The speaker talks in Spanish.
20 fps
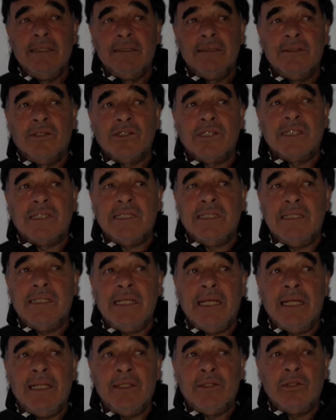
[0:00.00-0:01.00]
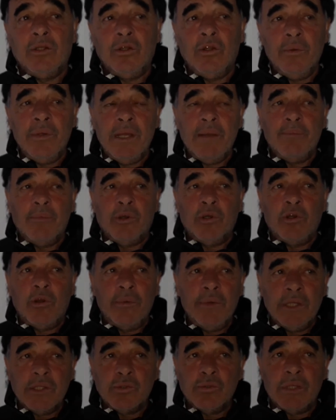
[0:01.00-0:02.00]
no se sentía del todo bien porque no
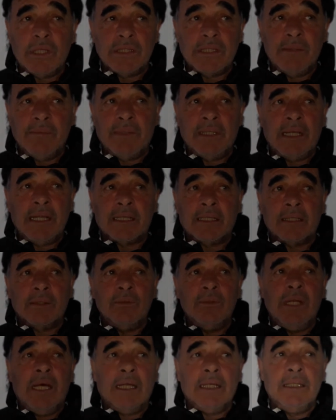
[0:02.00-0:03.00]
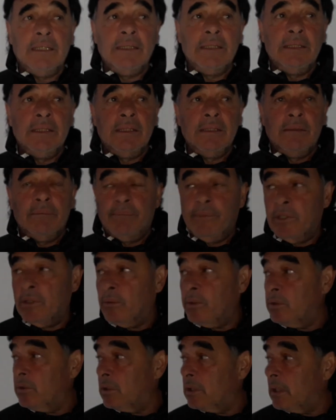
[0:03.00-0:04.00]
había hecho una semana regular. Pero
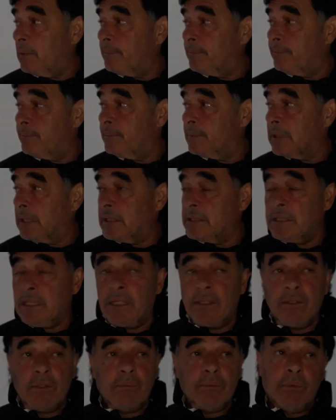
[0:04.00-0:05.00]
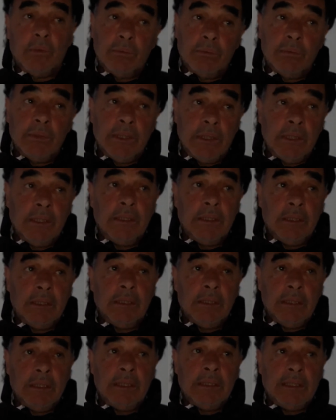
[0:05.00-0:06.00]
bueno, ahora gracias a Dios pues, eh,
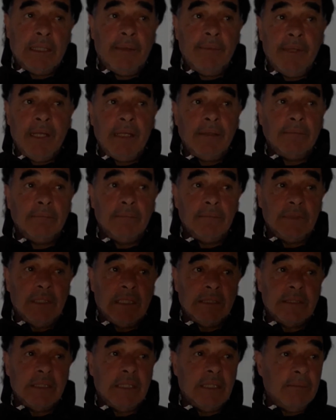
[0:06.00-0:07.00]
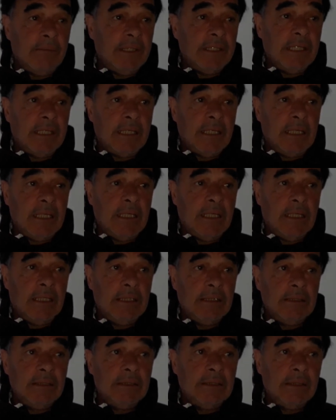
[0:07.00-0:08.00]
está bien, así que mañana
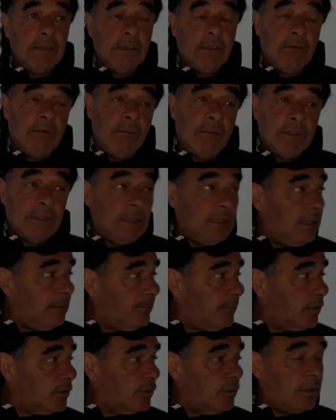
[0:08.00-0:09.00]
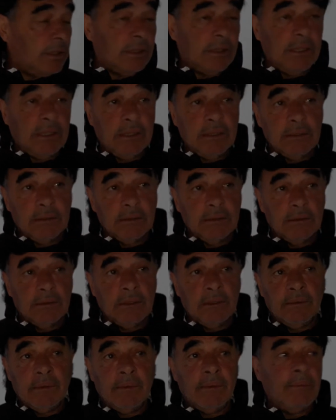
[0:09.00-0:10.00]
lo vamos a tener por suerte.
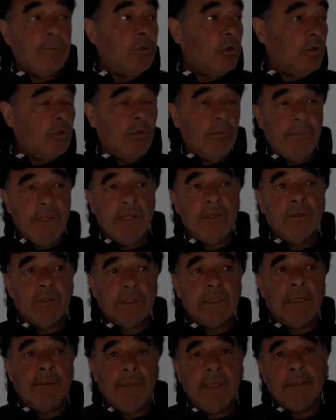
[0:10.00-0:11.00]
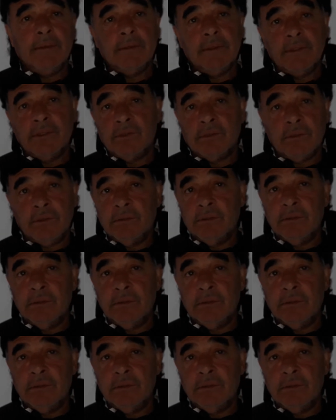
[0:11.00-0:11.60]
Bueno, hablamos con los médicos, está bien, eso